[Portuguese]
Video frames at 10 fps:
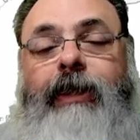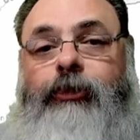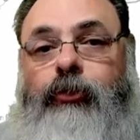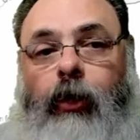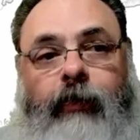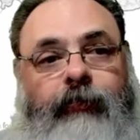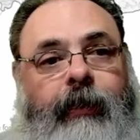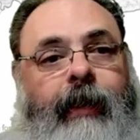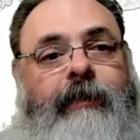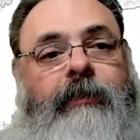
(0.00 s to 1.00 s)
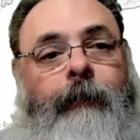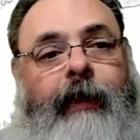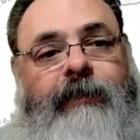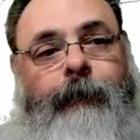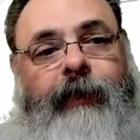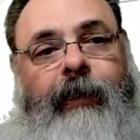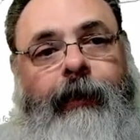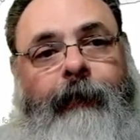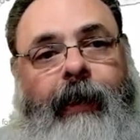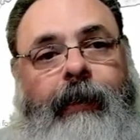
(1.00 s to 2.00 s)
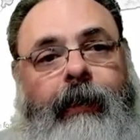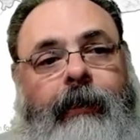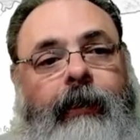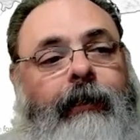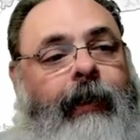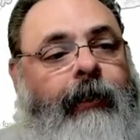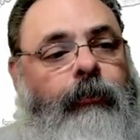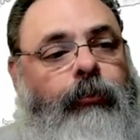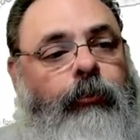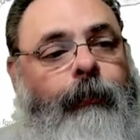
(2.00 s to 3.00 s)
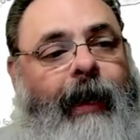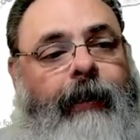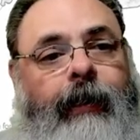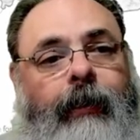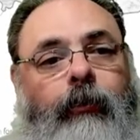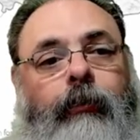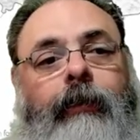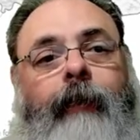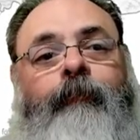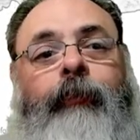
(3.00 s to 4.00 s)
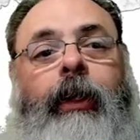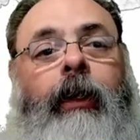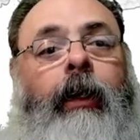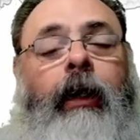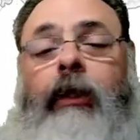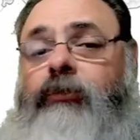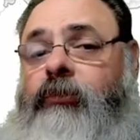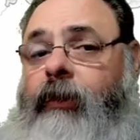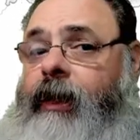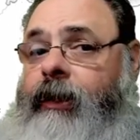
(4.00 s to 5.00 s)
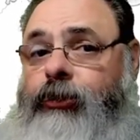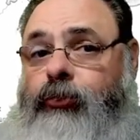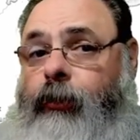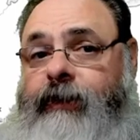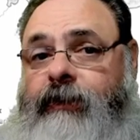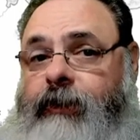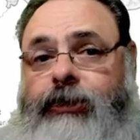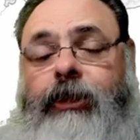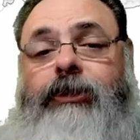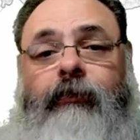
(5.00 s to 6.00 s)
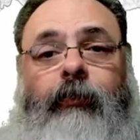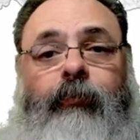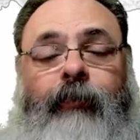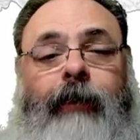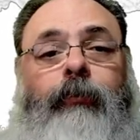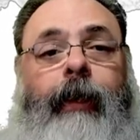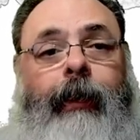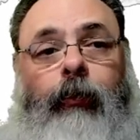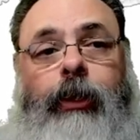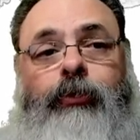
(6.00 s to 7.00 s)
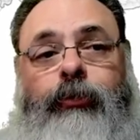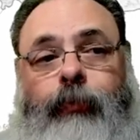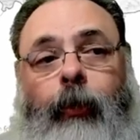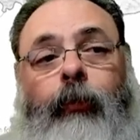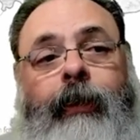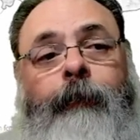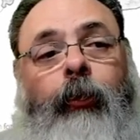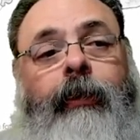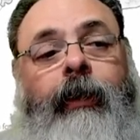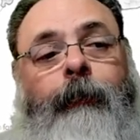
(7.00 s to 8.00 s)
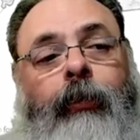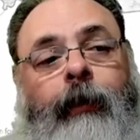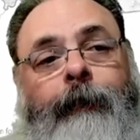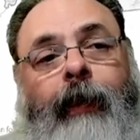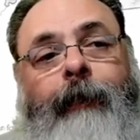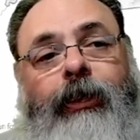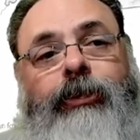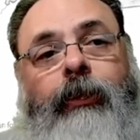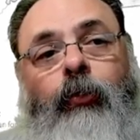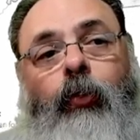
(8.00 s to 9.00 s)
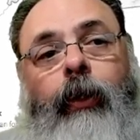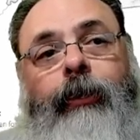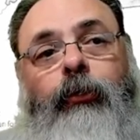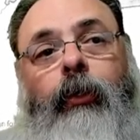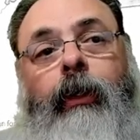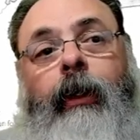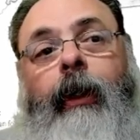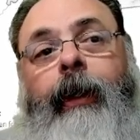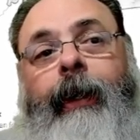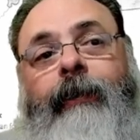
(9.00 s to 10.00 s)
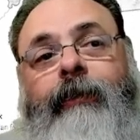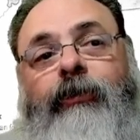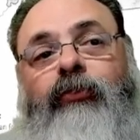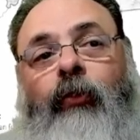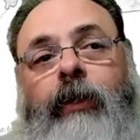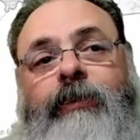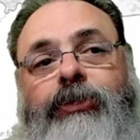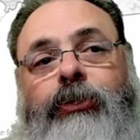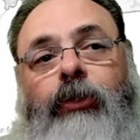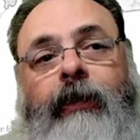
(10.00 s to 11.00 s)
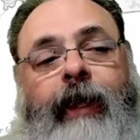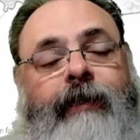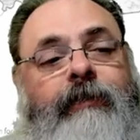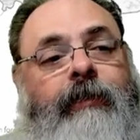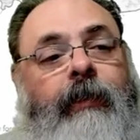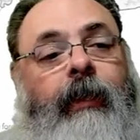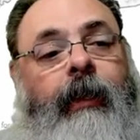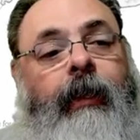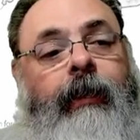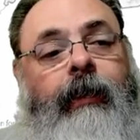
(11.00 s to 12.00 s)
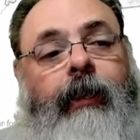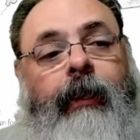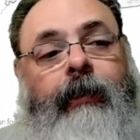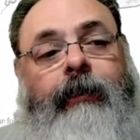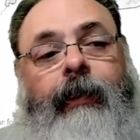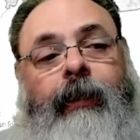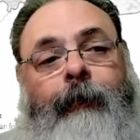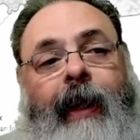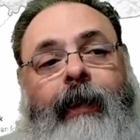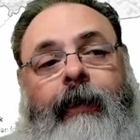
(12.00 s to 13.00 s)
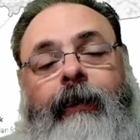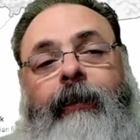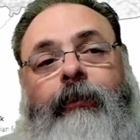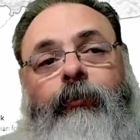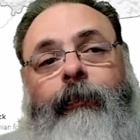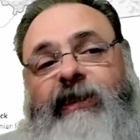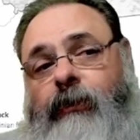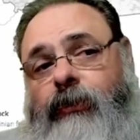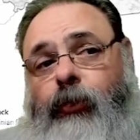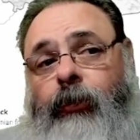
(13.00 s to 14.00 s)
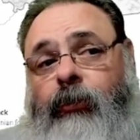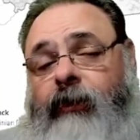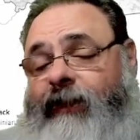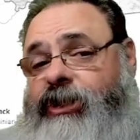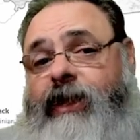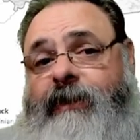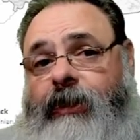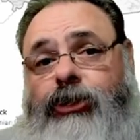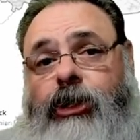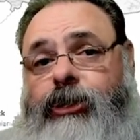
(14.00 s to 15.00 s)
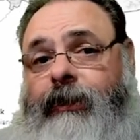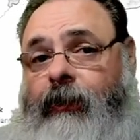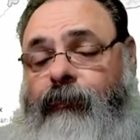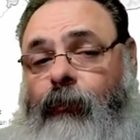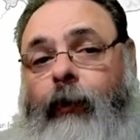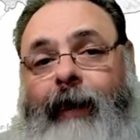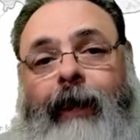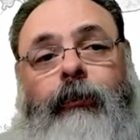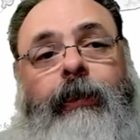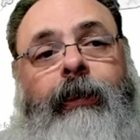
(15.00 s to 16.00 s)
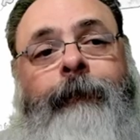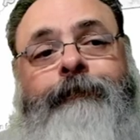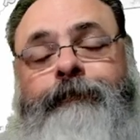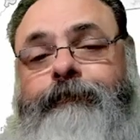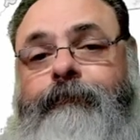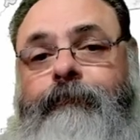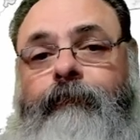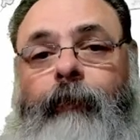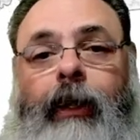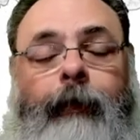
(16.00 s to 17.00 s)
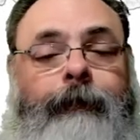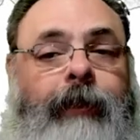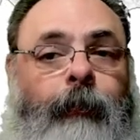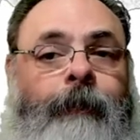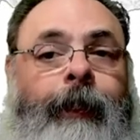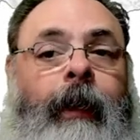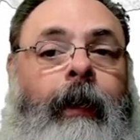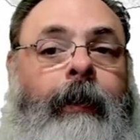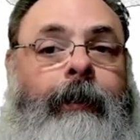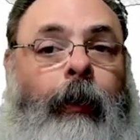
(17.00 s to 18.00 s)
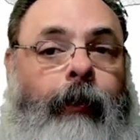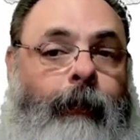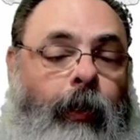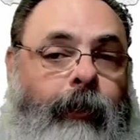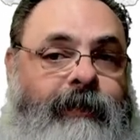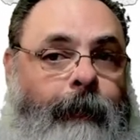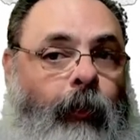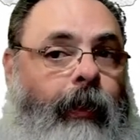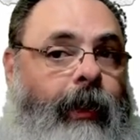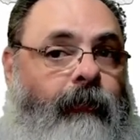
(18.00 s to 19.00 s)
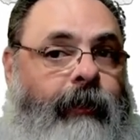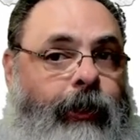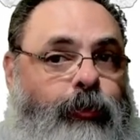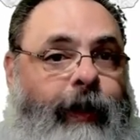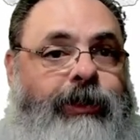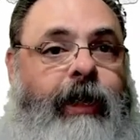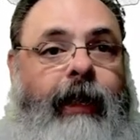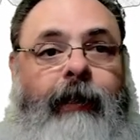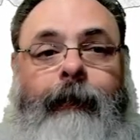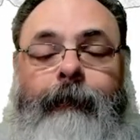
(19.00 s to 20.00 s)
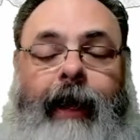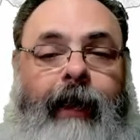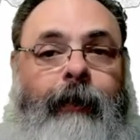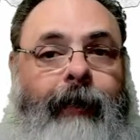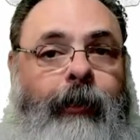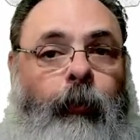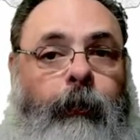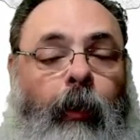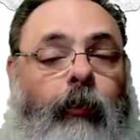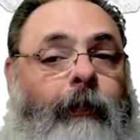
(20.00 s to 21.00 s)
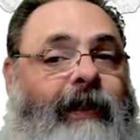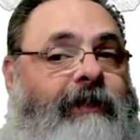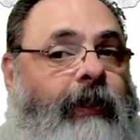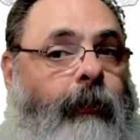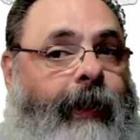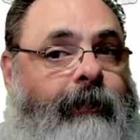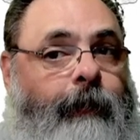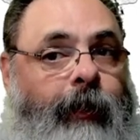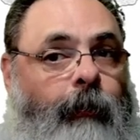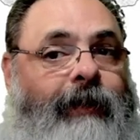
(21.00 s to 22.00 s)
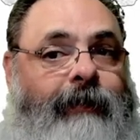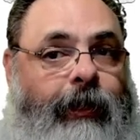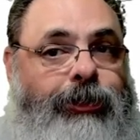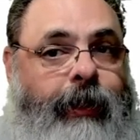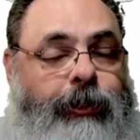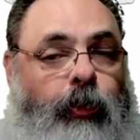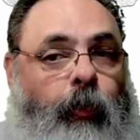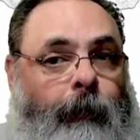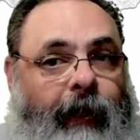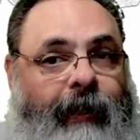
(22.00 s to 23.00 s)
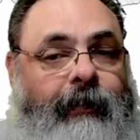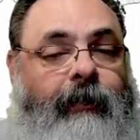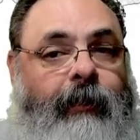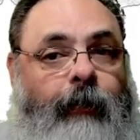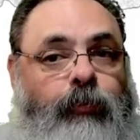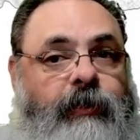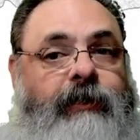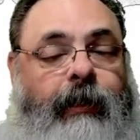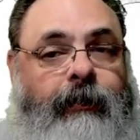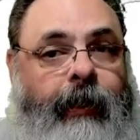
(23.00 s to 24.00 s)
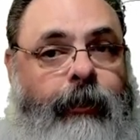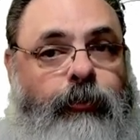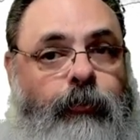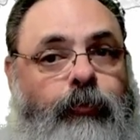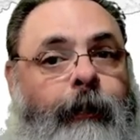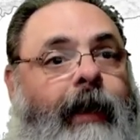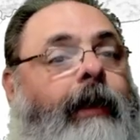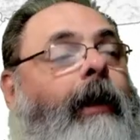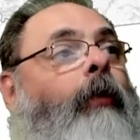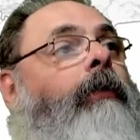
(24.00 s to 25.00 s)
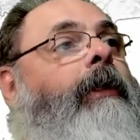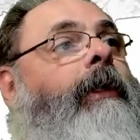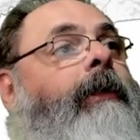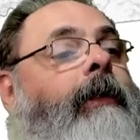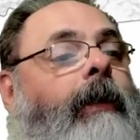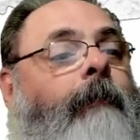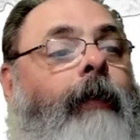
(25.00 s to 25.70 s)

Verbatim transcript: Azov, que é esse, essa pequena baía aqui dentro do Mar Negro, né? Isso não é grandes coisas, tá, gente? É, o fato é, é lógico, isso é ruim, por quê? Porque permite que um corredor entre as forças de Donetsk e, e da Crimeia, né? Então, mas esse, esse corredor, na verdade, já existe, ele já está formado aqui, então, não é uma coisa boa, evidentemente, cair, cair Mariupol, mas não é também uma tragédia completa em termos estratégicos para a Ucrânia. Né?